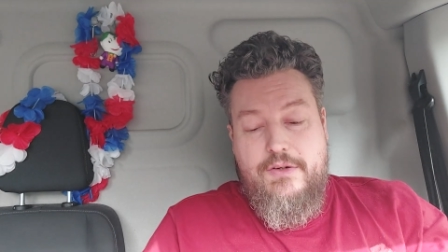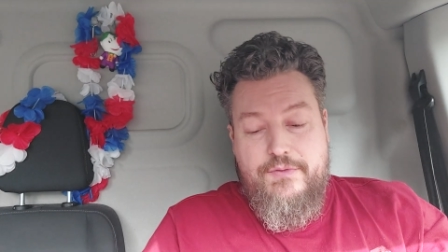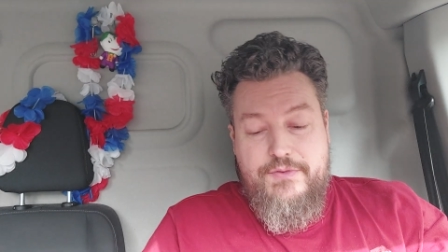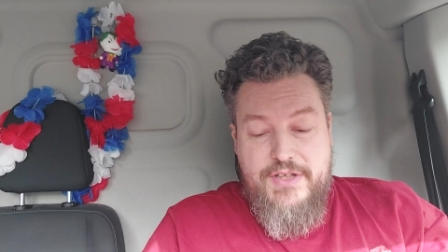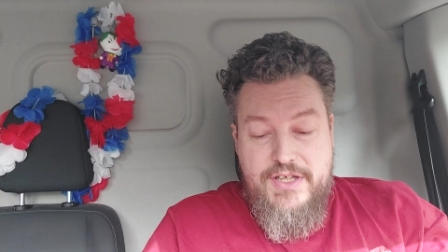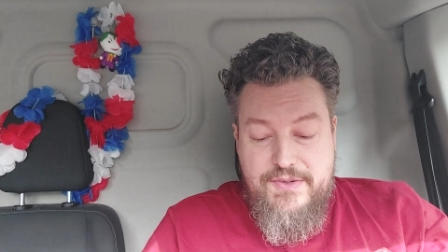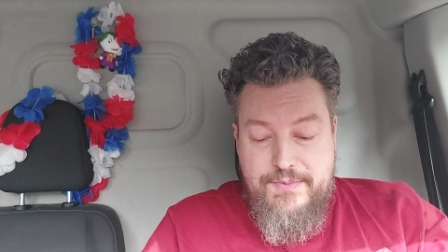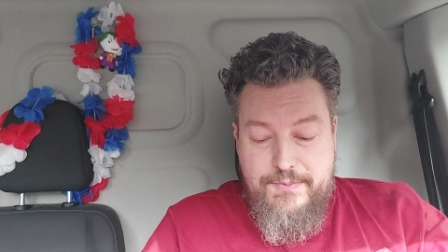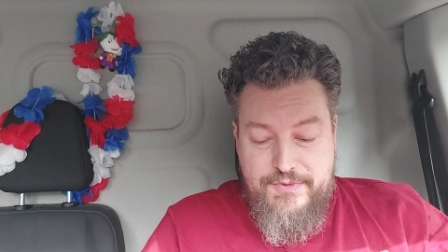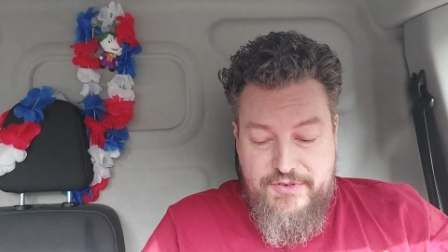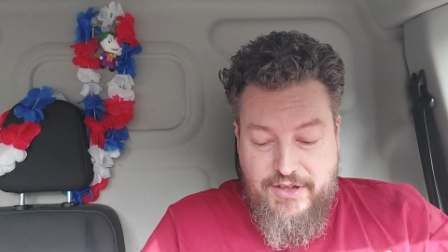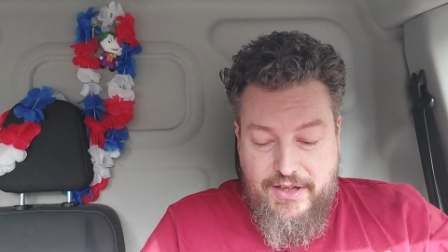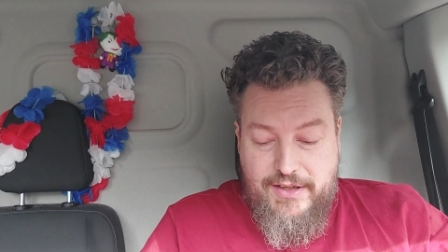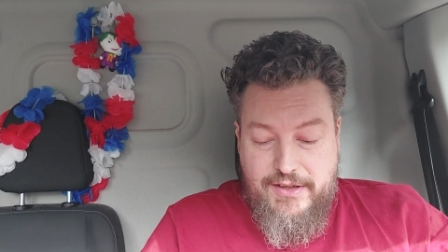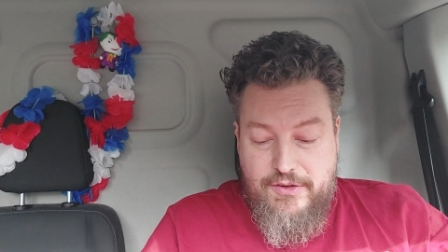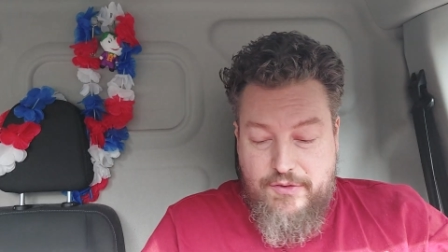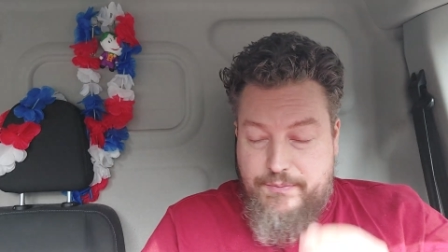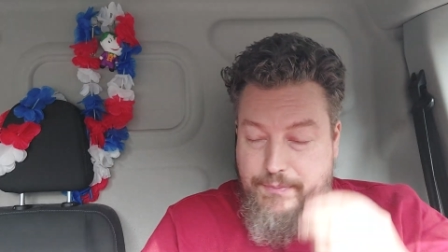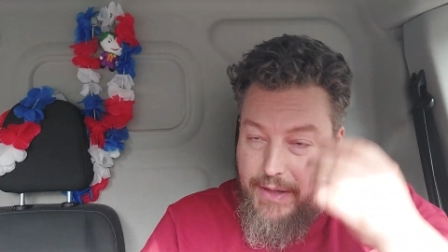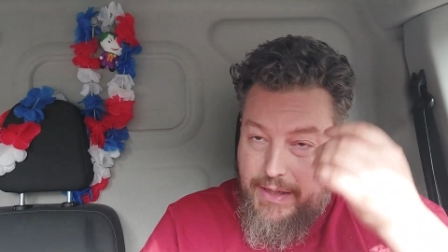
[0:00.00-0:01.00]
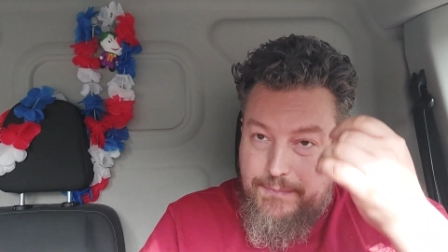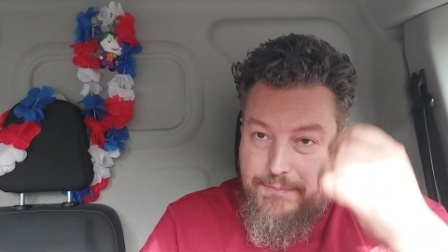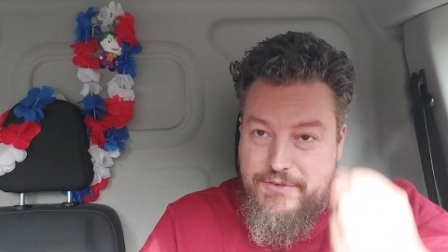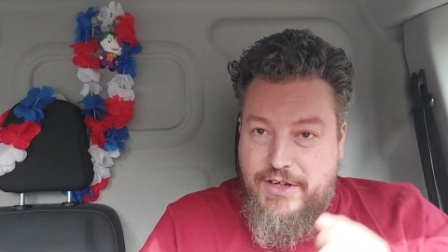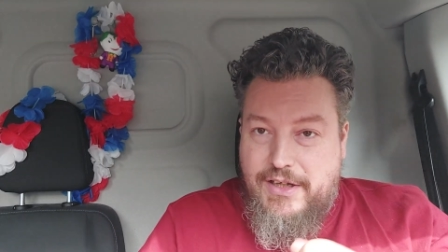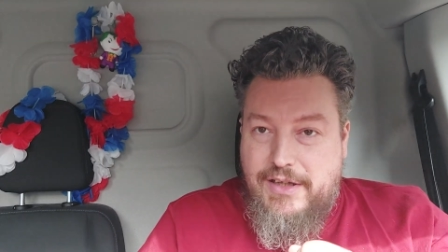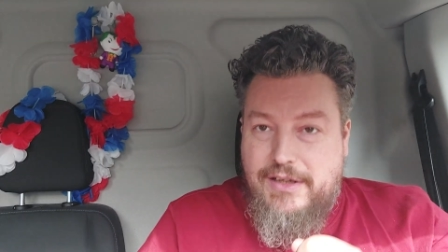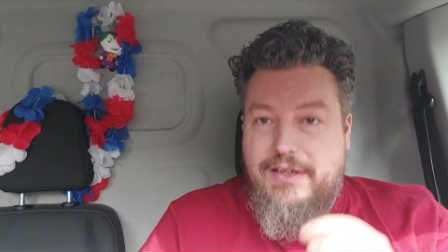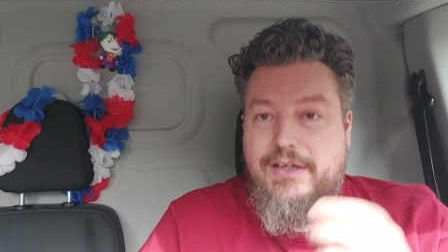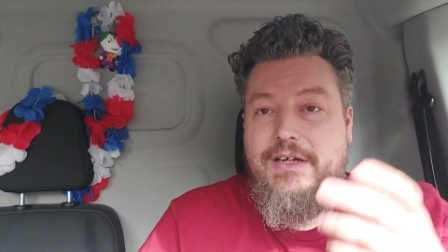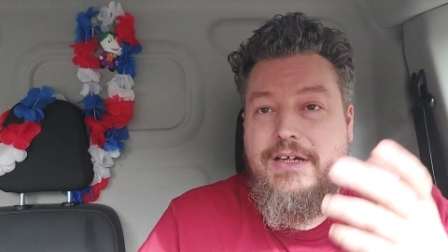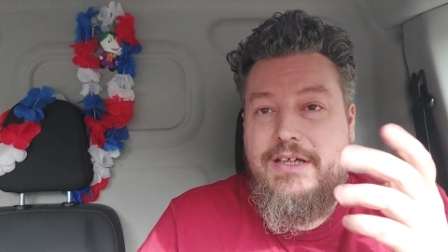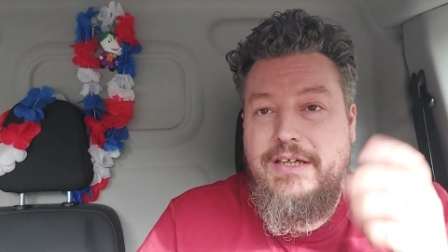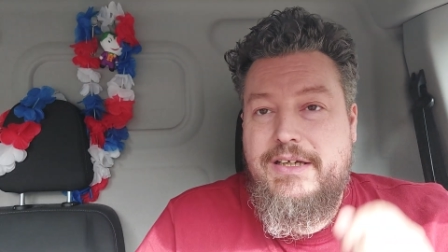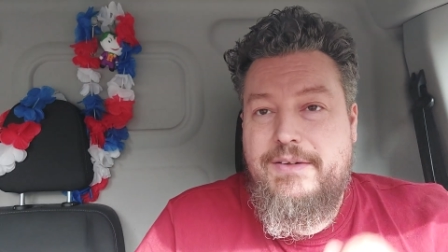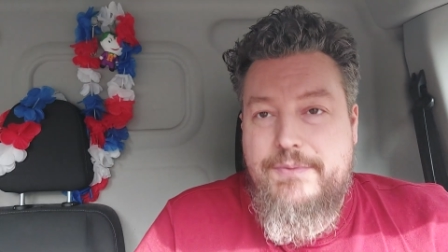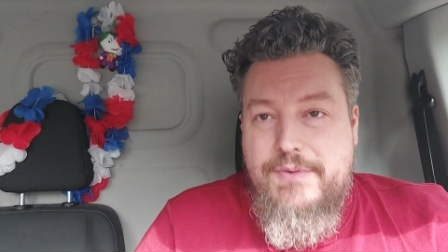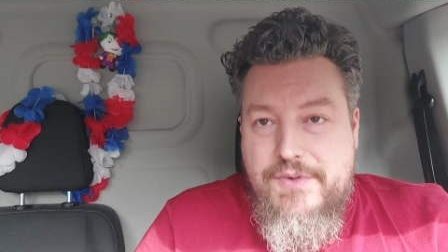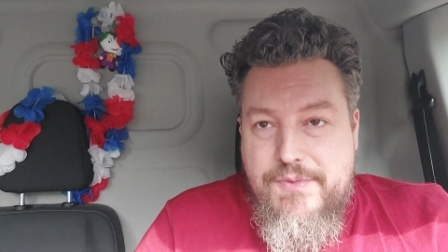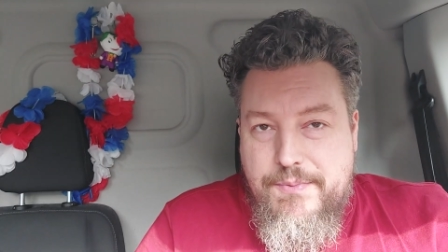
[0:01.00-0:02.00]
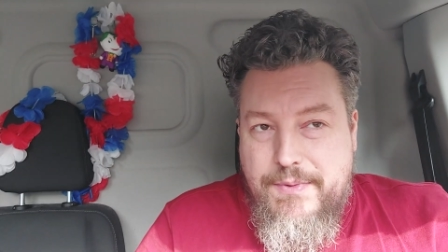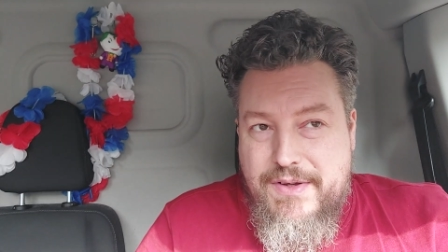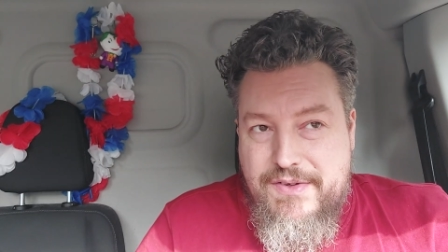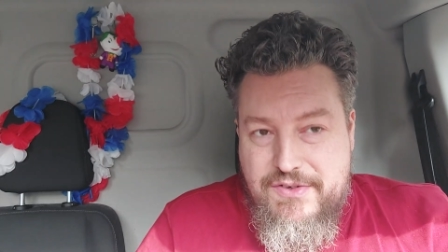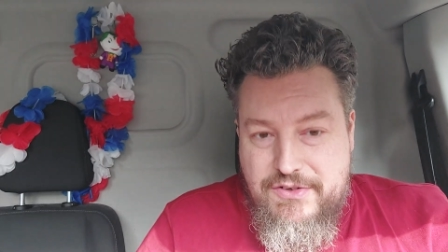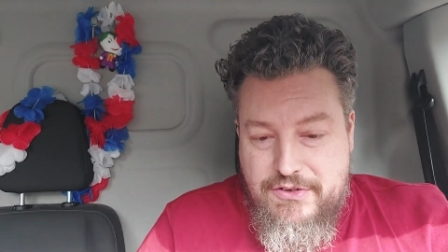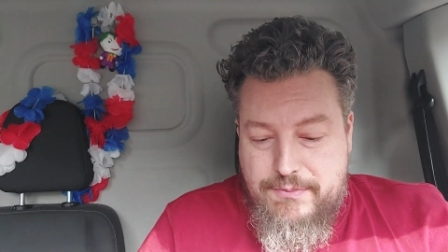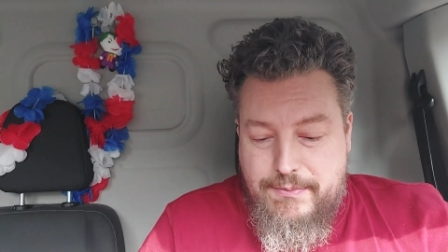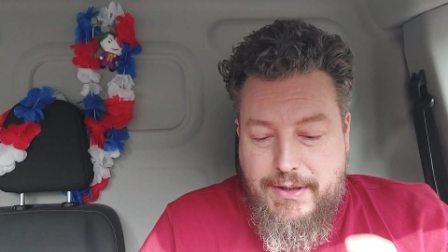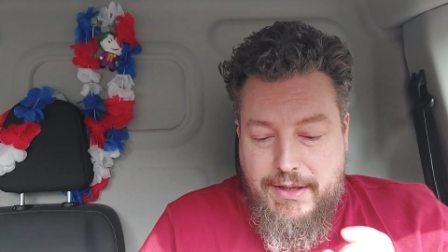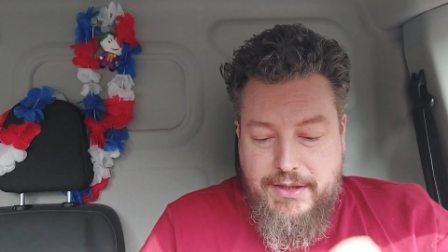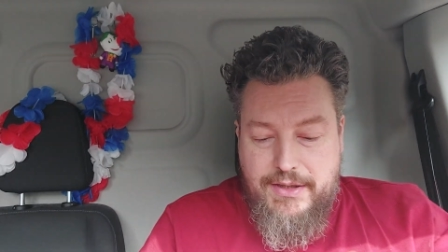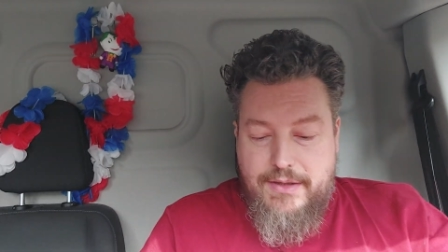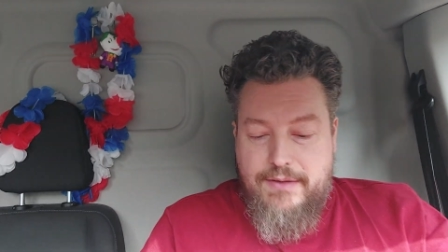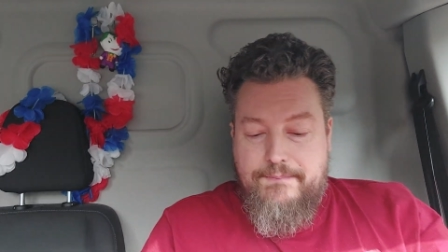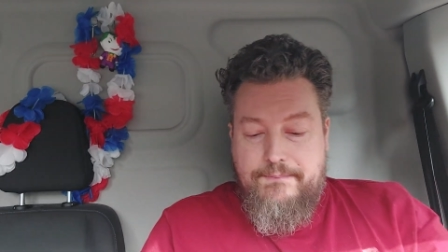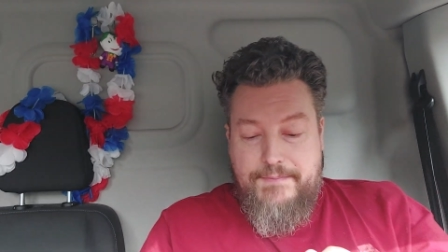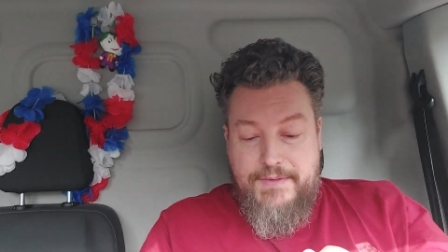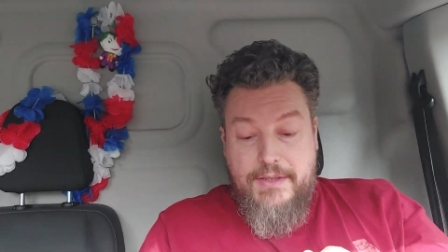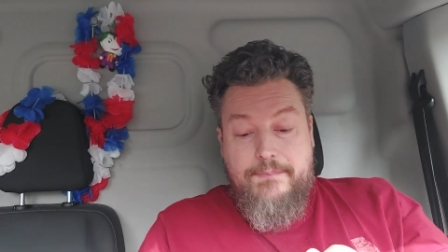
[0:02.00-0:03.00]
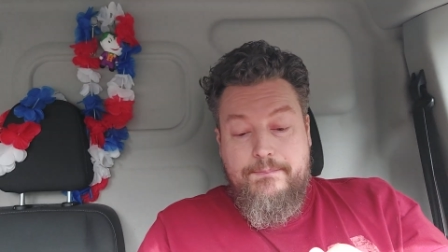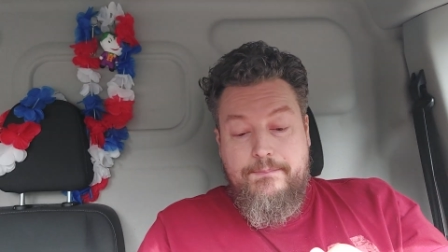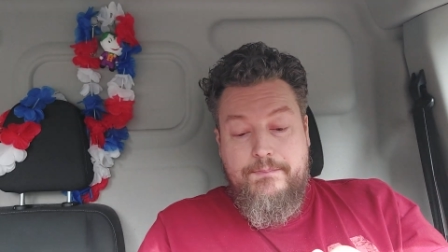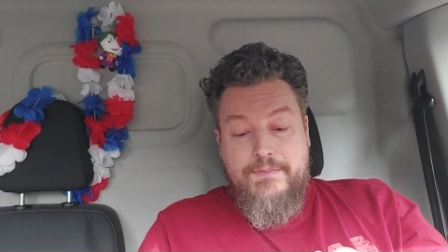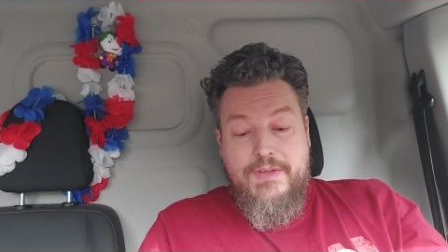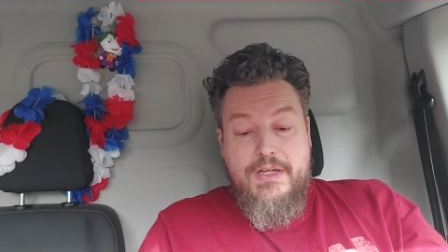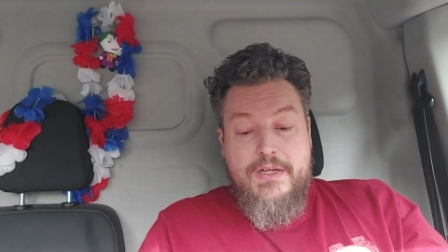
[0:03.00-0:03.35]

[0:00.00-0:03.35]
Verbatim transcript: auf diesem Channel, auf meinem Channel. Ihr wisst, was ich meine. Ne?